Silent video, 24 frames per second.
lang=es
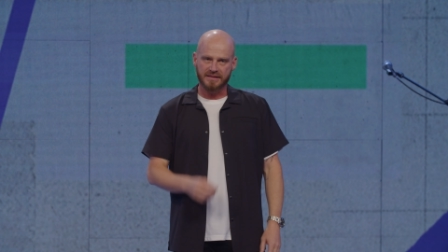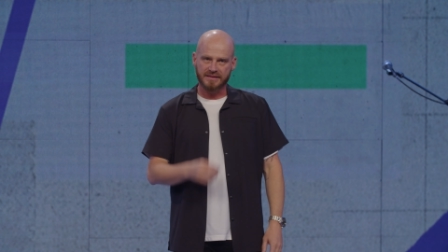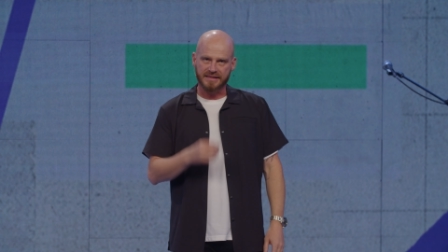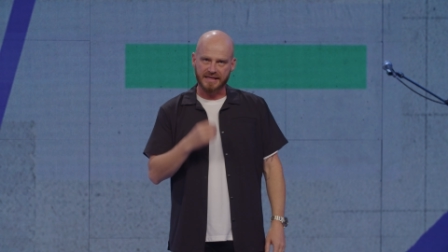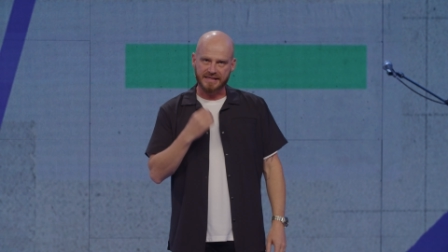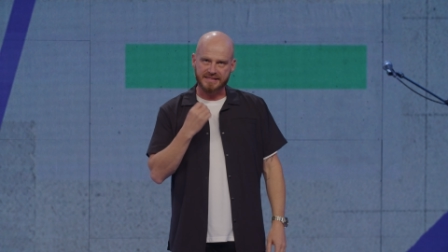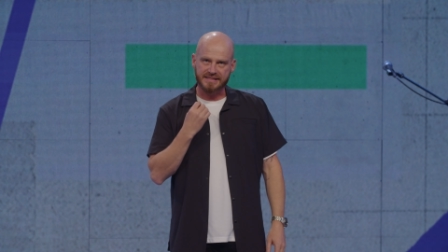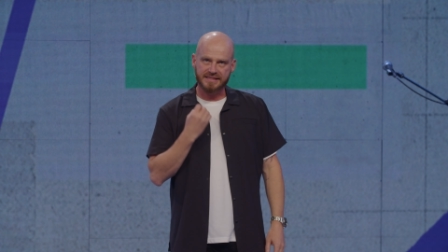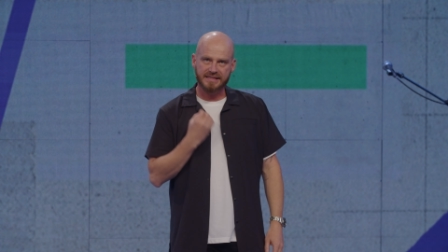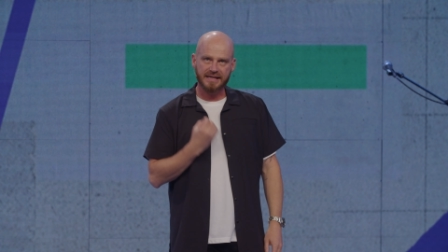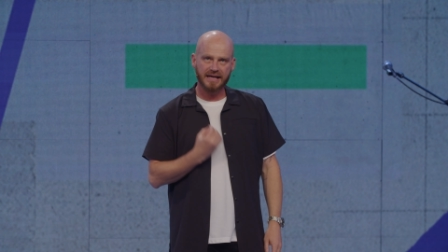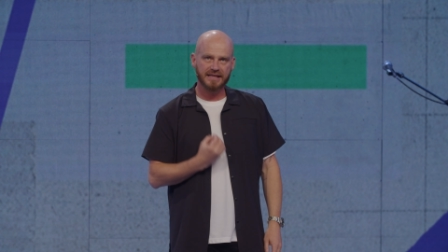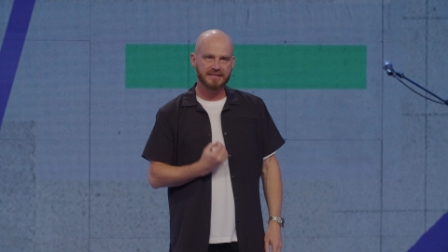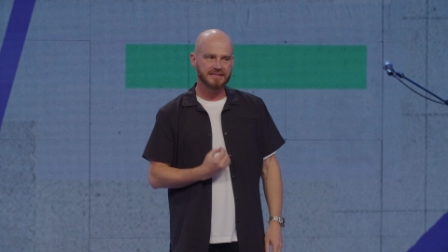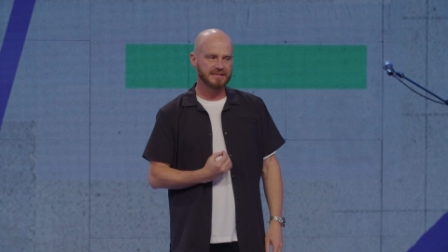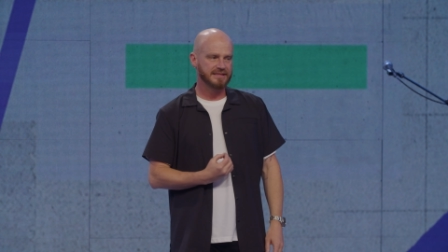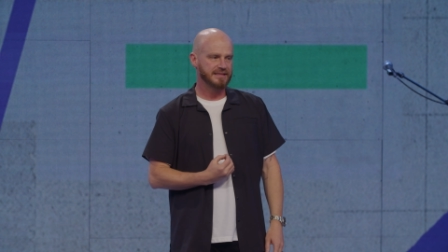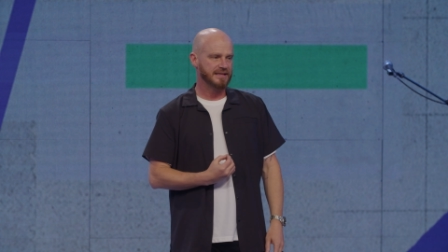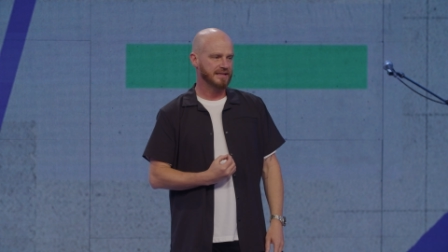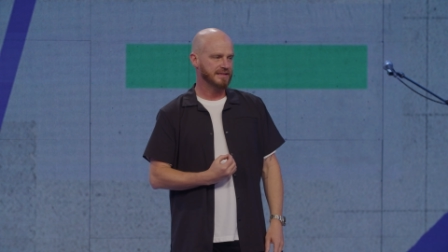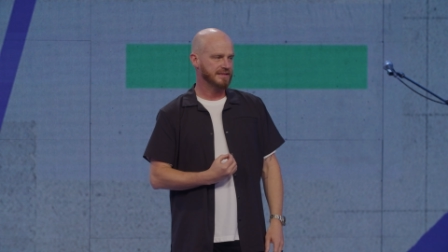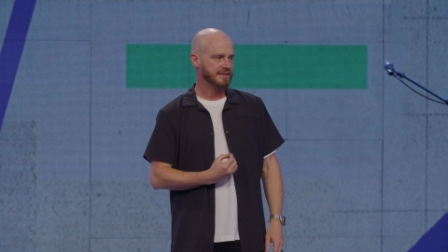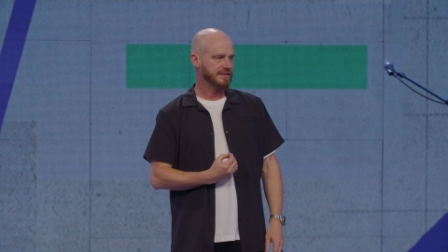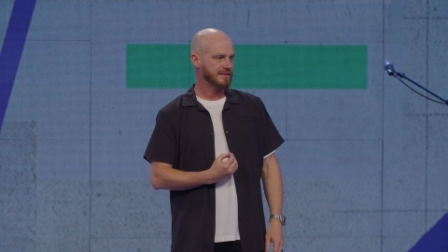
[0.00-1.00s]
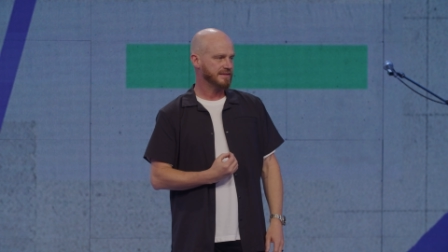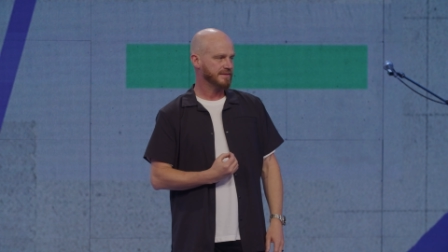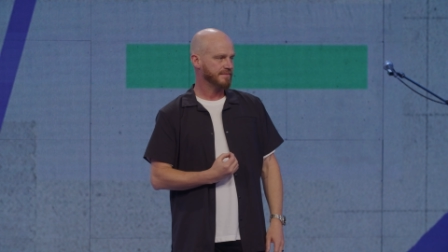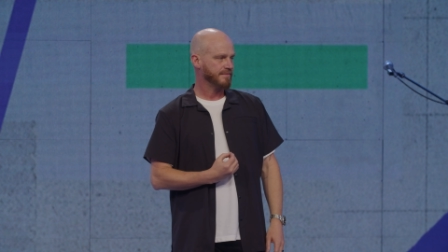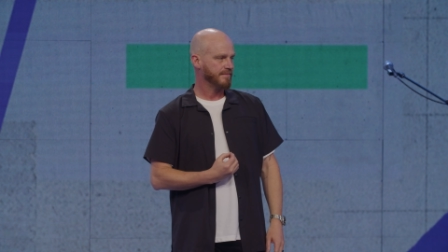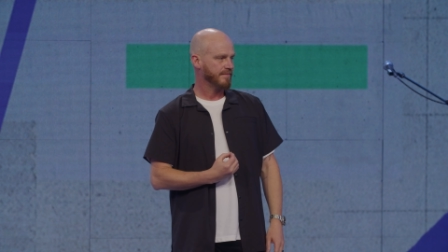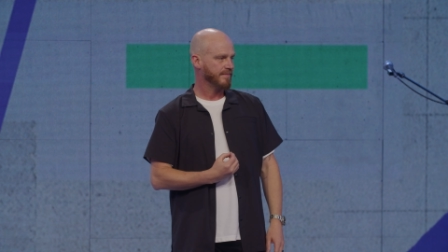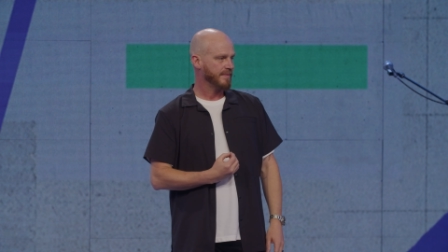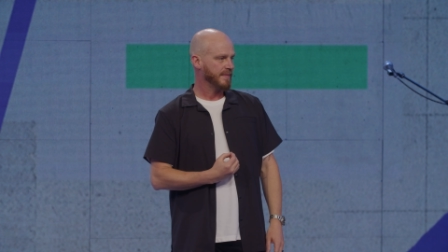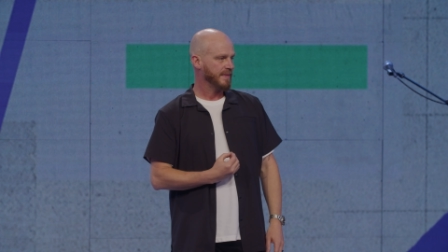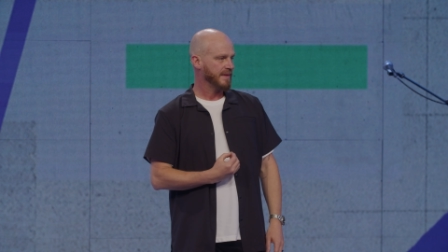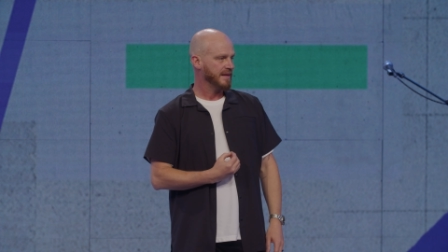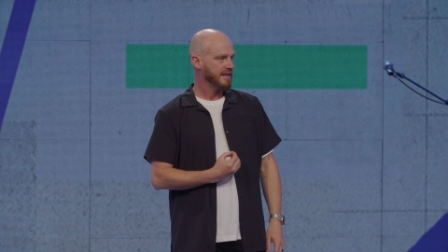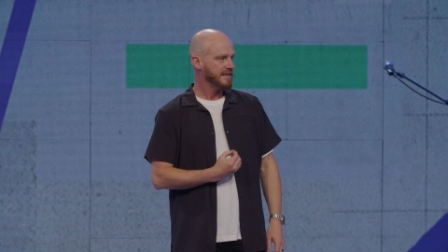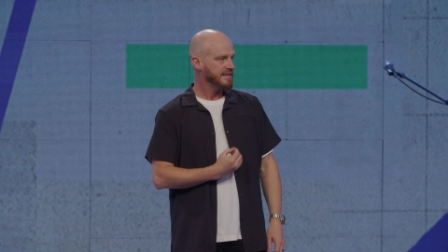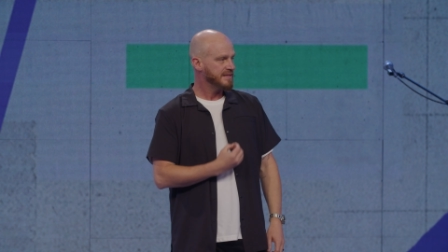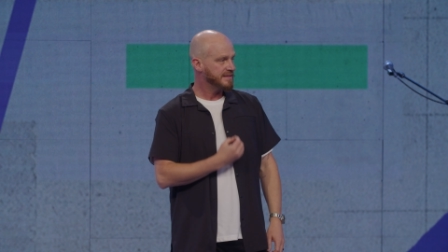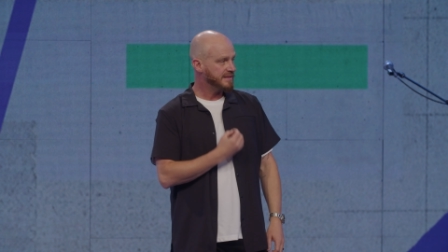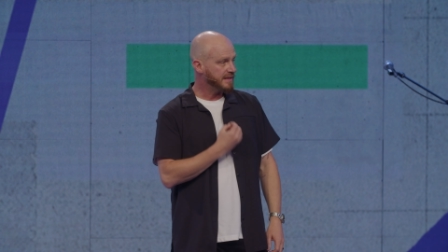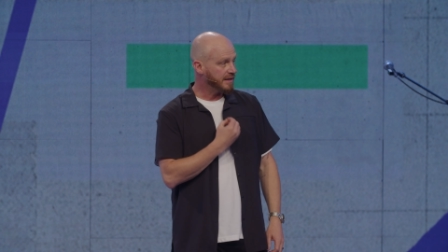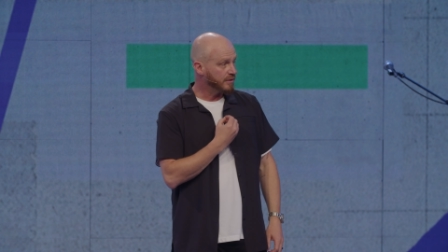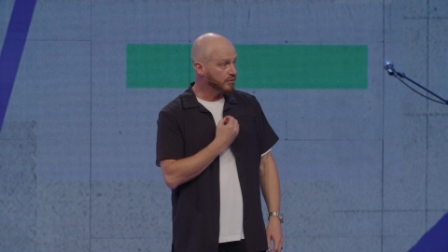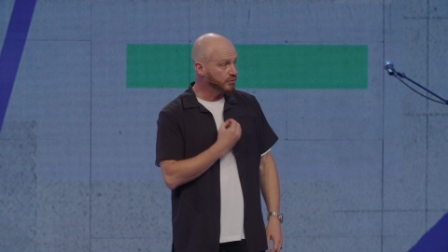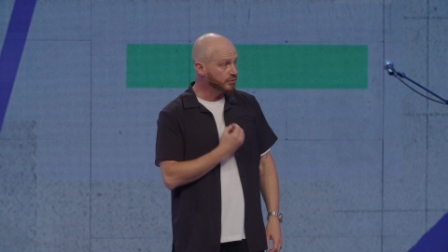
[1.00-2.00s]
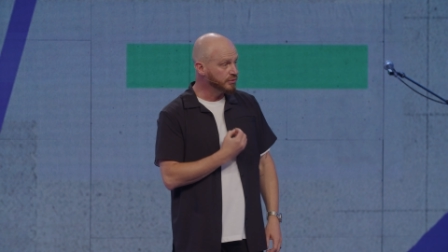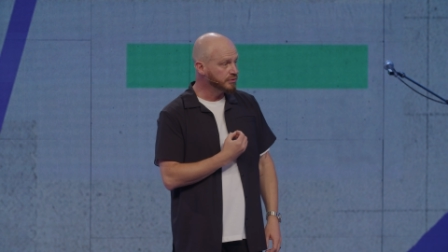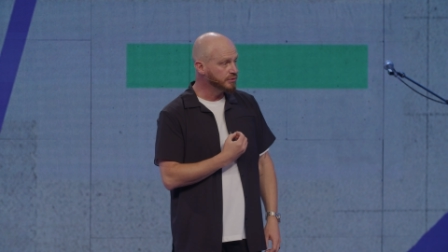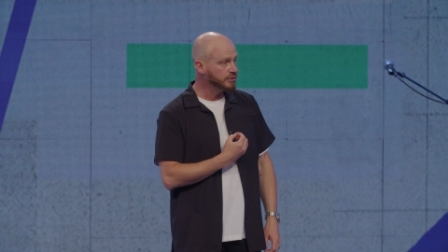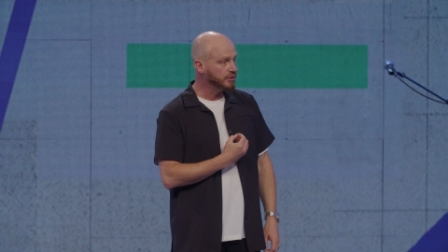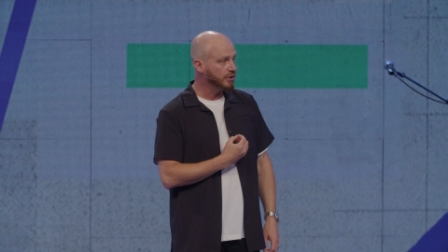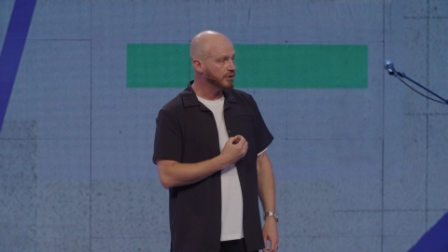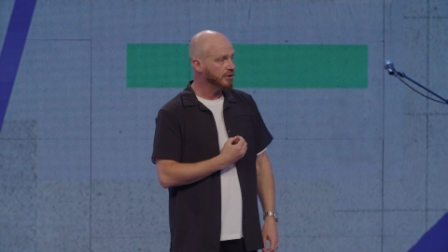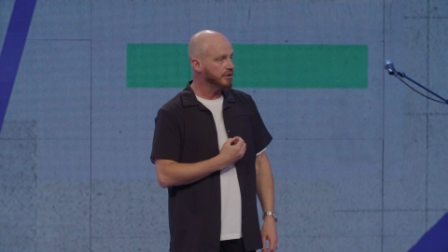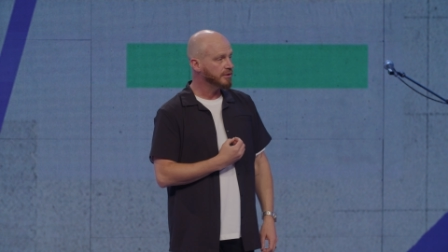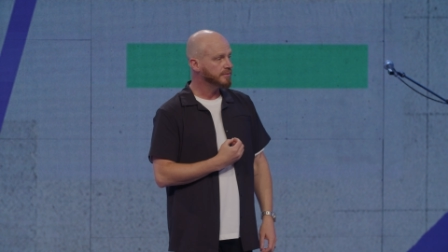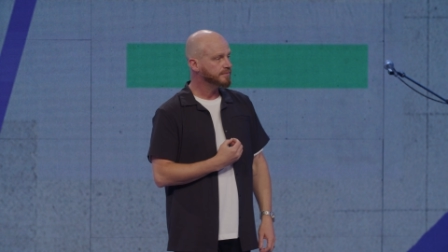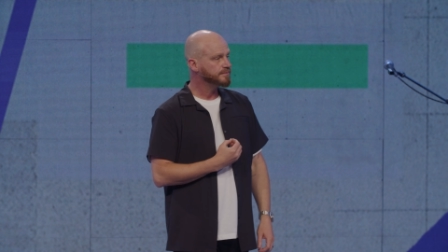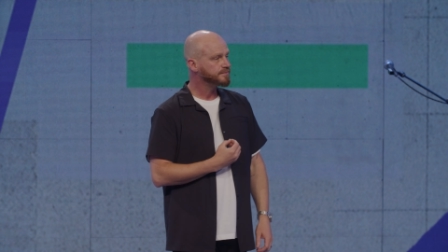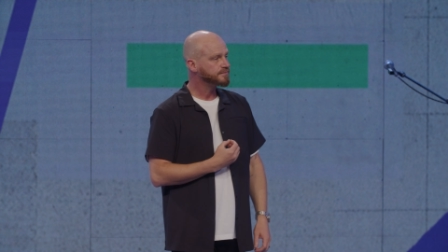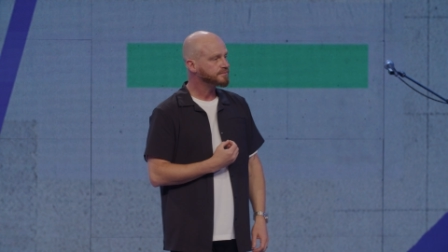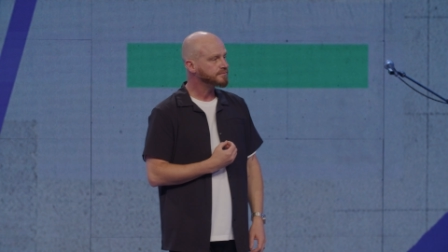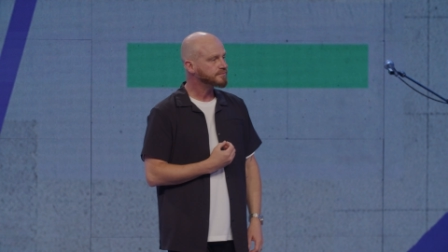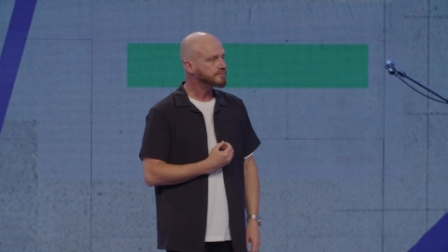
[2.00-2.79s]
Descansas. Segundo,